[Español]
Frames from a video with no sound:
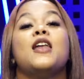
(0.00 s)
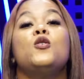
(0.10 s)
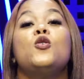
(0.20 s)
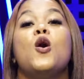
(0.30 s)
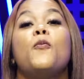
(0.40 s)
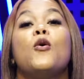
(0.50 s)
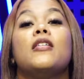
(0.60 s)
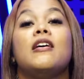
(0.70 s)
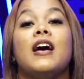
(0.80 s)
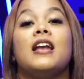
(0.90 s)
No
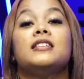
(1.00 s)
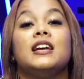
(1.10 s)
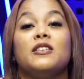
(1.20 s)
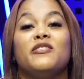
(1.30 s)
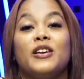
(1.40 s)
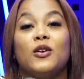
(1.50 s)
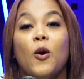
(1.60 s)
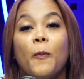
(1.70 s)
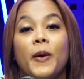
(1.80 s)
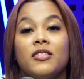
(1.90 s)
puede dar Jennifer
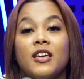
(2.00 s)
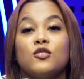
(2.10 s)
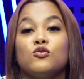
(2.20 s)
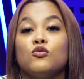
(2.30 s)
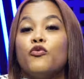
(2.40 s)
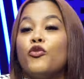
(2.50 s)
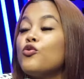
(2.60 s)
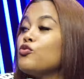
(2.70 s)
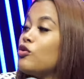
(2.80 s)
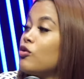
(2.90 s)
López de sus
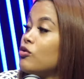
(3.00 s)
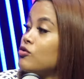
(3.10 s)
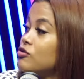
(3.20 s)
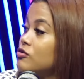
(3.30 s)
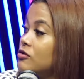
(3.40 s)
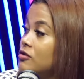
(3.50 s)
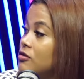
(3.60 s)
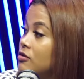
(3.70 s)
frutos ¿De